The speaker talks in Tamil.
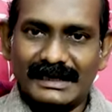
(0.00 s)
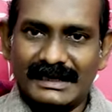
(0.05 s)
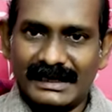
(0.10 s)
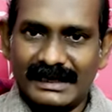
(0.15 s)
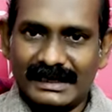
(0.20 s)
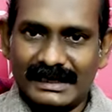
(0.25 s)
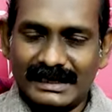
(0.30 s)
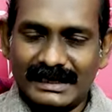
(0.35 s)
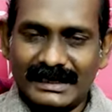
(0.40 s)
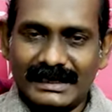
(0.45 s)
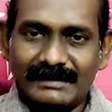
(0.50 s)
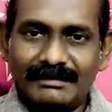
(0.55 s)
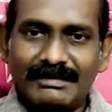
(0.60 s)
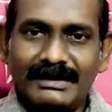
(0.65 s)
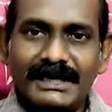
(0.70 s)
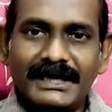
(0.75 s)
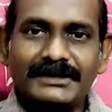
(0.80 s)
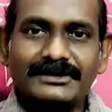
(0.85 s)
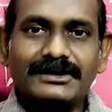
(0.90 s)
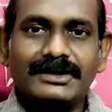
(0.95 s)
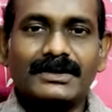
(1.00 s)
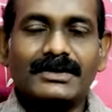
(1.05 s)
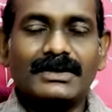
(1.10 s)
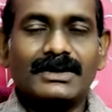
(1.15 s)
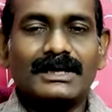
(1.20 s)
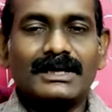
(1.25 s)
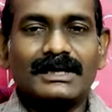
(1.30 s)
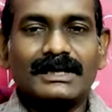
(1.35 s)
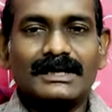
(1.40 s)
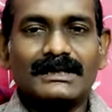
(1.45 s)
நீங்கள் அதை பிடித்து
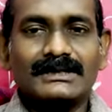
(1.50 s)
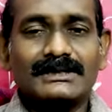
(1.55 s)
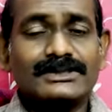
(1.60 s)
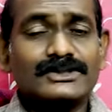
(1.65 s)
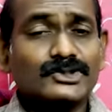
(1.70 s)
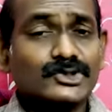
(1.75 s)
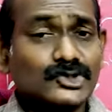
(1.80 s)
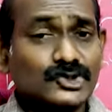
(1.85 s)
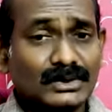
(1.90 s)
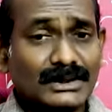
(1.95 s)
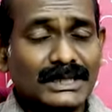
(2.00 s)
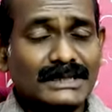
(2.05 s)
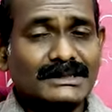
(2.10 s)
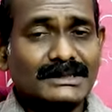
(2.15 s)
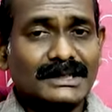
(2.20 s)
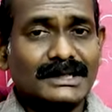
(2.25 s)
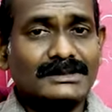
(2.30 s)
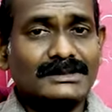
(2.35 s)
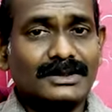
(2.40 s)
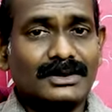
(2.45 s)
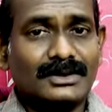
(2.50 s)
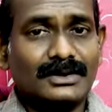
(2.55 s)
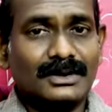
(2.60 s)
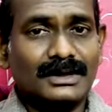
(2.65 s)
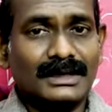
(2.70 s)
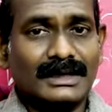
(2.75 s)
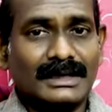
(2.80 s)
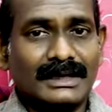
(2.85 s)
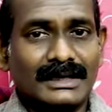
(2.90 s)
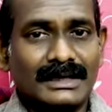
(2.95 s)
கொள்ளுங்கள் சுதந்திரித்து
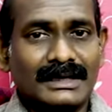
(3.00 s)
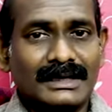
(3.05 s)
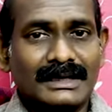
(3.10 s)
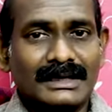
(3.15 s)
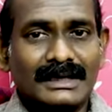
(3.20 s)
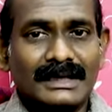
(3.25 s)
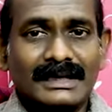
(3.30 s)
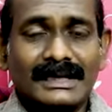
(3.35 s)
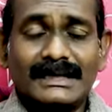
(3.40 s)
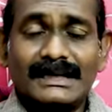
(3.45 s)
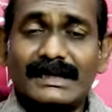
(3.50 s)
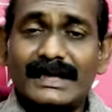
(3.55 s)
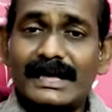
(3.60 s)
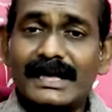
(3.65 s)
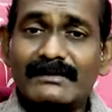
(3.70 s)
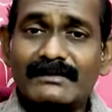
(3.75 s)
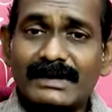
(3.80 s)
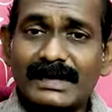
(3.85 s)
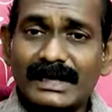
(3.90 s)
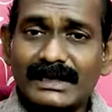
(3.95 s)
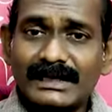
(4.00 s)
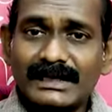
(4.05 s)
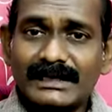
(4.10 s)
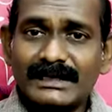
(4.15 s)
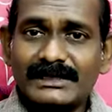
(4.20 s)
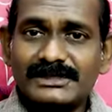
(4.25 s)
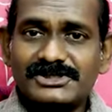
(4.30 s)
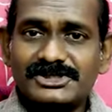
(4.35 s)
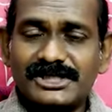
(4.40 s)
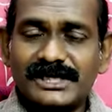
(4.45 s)
கொள்ளுங்கள் தேவன் அதை
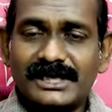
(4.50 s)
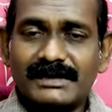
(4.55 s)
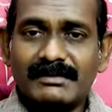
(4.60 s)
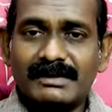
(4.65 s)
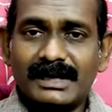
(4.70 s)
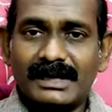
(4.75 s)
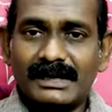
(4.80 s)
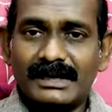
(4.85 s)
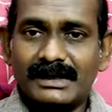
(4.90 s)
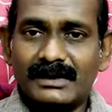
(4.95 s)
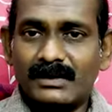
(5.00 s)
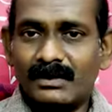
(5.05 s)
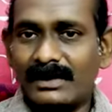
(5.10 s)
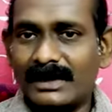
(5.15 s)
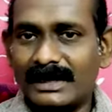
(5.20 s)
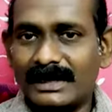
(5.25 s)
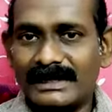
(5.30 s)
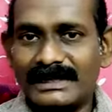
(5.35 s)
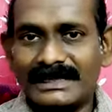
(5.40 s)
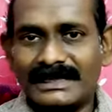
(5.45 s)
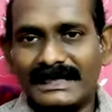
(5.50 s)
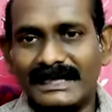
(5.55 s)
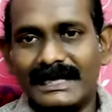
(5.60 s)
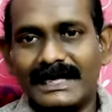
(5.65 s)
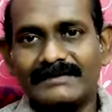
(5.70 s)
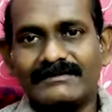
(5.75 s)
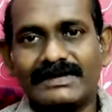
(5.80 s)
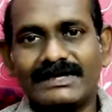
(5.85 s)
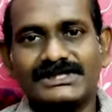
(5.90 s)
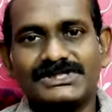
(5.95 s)
நிச்சயமாய் உங்களுக்கு
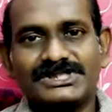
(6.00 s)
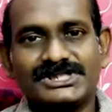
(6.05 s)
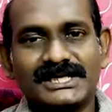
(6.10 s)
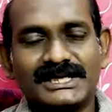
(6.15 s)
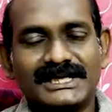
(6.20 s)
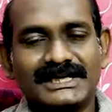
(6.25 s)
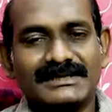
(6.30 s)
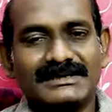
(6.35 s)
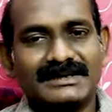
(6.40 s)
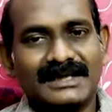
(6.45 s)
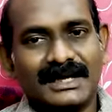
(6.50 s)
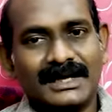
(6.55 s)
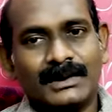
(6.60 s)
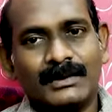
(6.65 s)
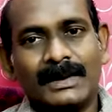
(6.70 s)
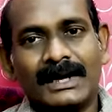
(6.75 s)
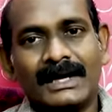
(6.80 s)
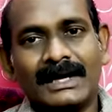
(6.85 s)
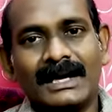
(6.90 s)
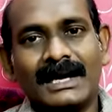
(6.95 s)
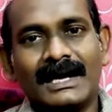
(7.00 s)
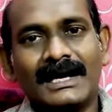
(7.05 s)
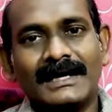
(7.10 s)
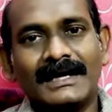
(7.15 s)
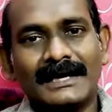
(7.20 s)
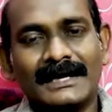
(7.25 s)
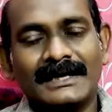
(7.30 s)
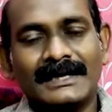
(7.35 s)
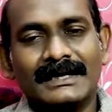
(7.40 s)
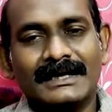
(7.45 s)
நிறைவேற்றி
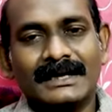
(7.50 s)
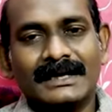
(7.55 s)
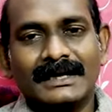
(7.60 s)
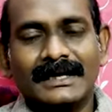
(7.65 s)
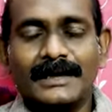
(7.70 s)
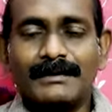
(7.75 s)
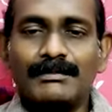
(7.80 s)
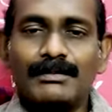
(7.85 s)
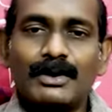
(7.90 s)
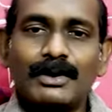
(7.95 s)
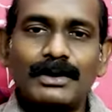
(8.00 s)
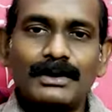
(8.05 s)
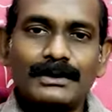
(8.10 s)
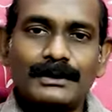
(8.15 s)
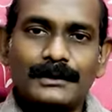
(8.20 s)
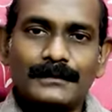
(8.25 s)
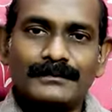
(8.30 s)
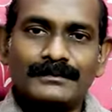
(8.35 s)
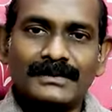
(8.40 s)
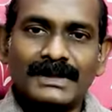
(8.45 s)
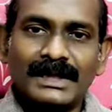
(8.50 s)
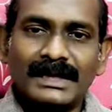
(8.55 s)
தருவாராக இப்பொழுதும்